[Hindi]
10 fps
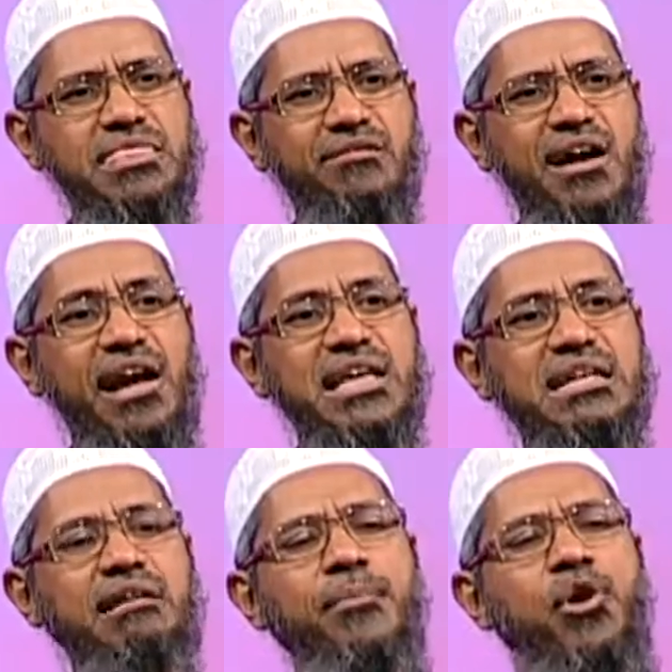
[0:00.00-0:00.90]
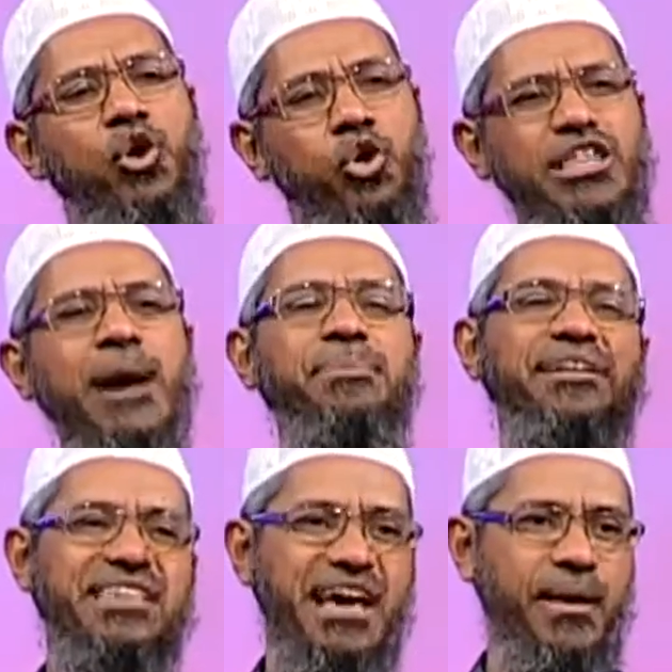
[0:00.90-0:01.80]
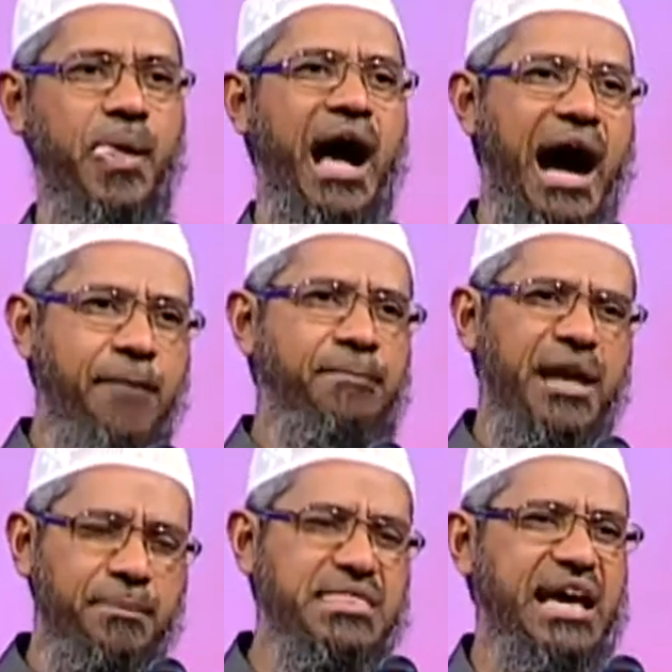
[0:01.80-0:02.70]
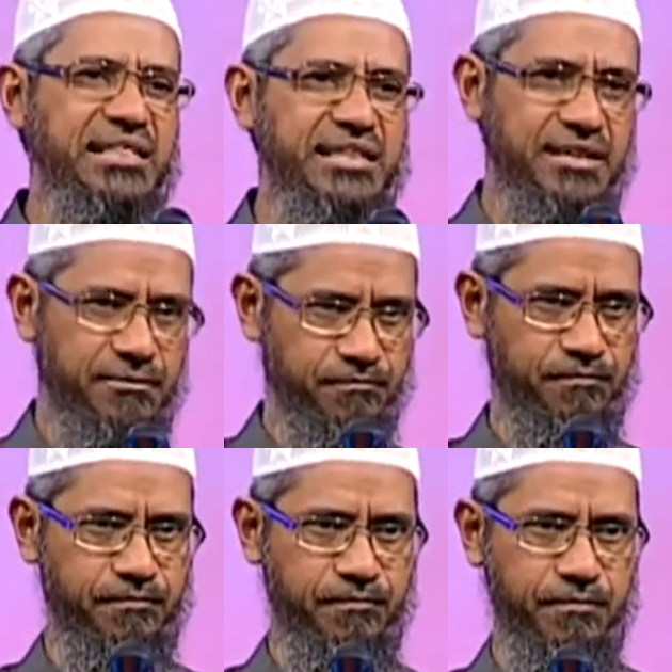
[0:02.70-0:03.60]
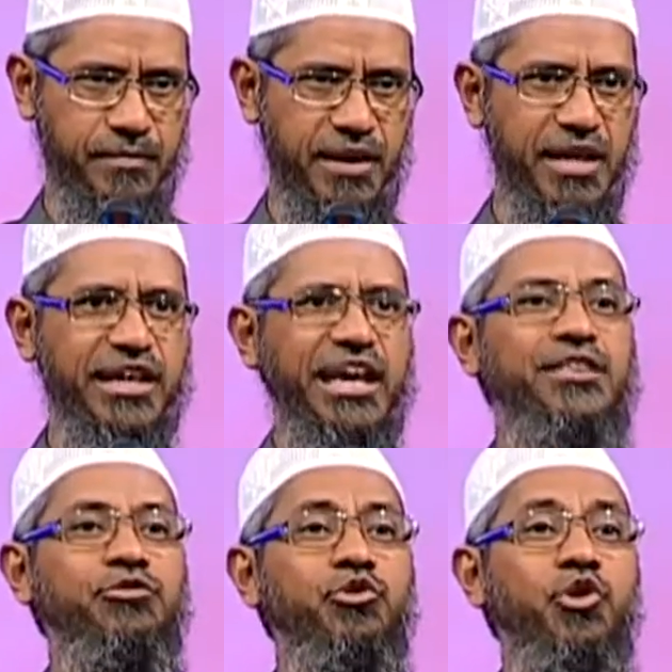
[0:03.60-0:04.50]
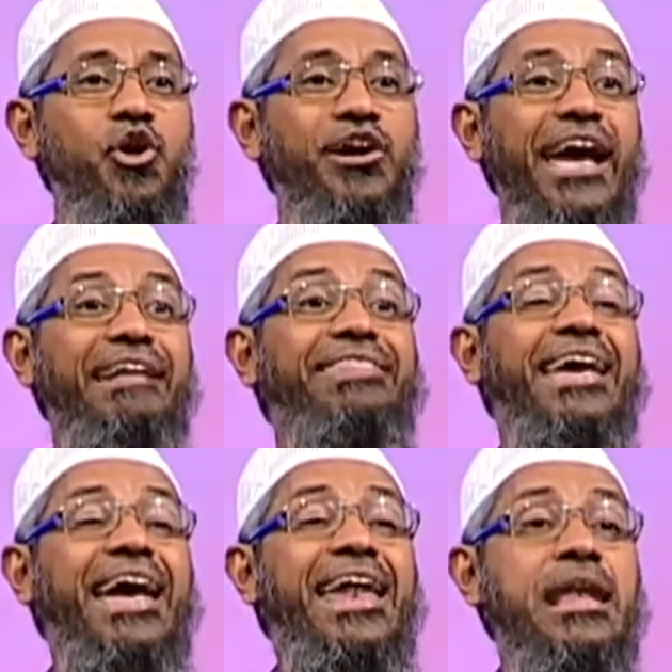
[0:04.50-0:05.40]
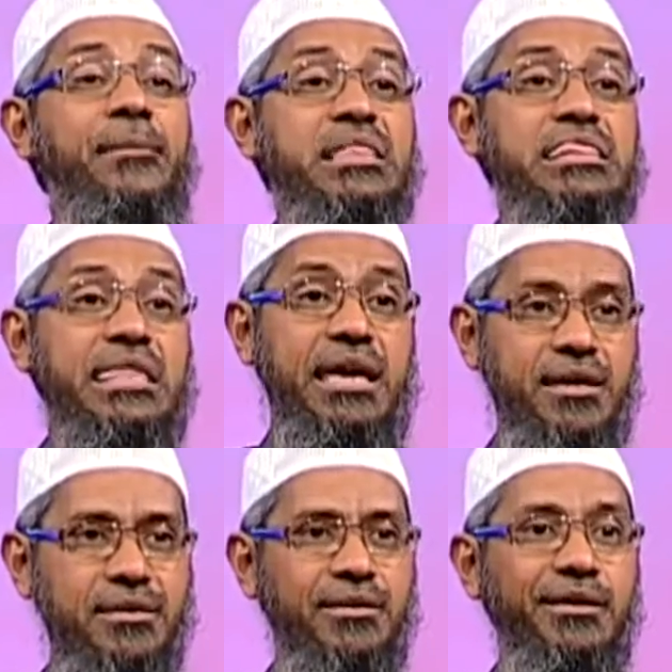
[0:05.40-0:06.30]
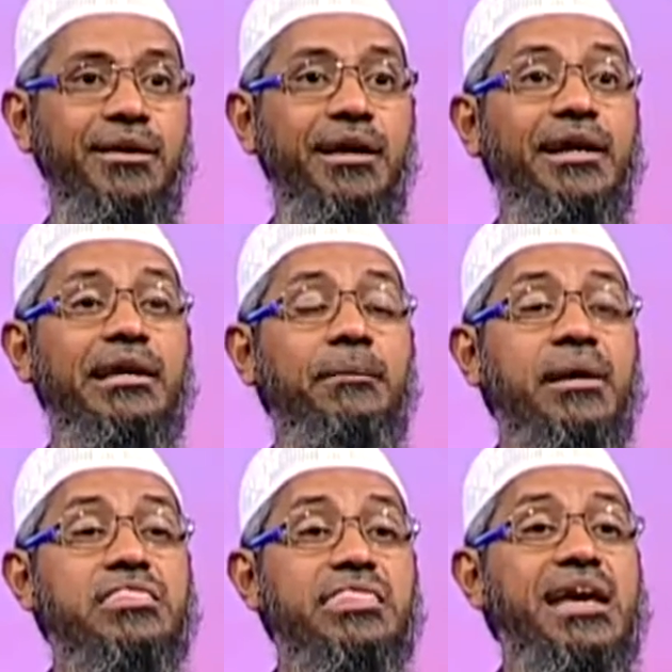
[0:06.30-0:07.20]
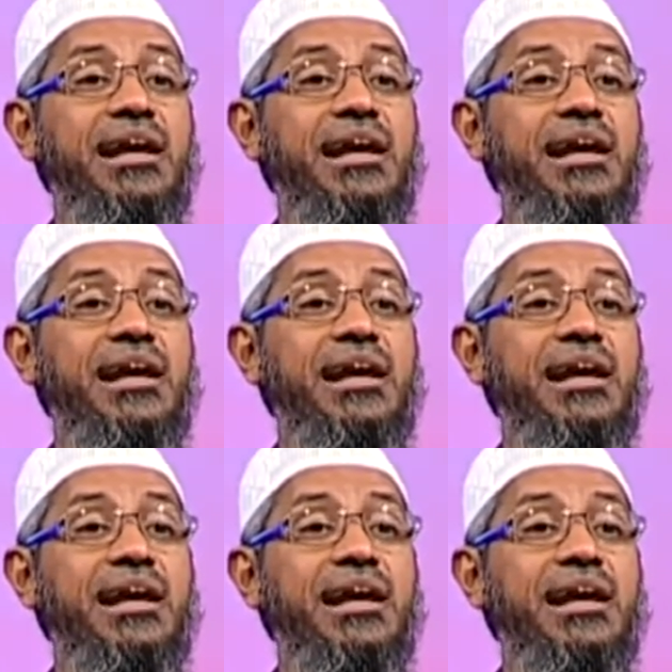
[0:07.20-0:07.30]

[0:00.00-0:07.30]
सवाल का जवाब खुद आपने दिया आपने एक मिसाल दी कि हिंदू लोग कहते हैं नमस्ते नमस्ते